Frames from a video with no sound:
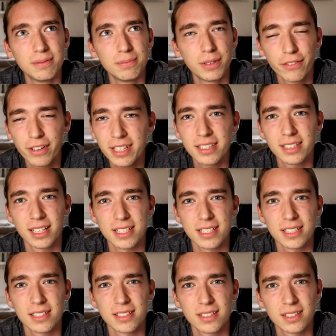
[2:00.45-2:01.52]
mir wichtiger
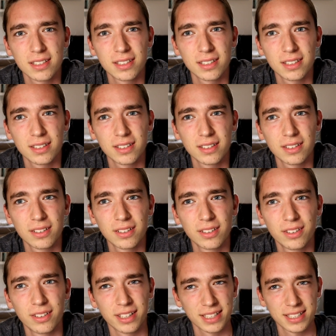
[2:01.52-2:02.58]
sind.
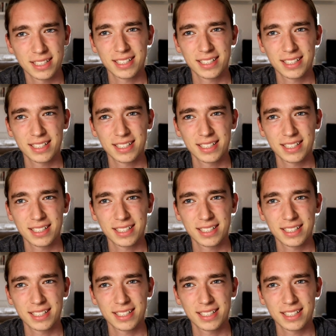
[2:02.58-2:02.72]
Und das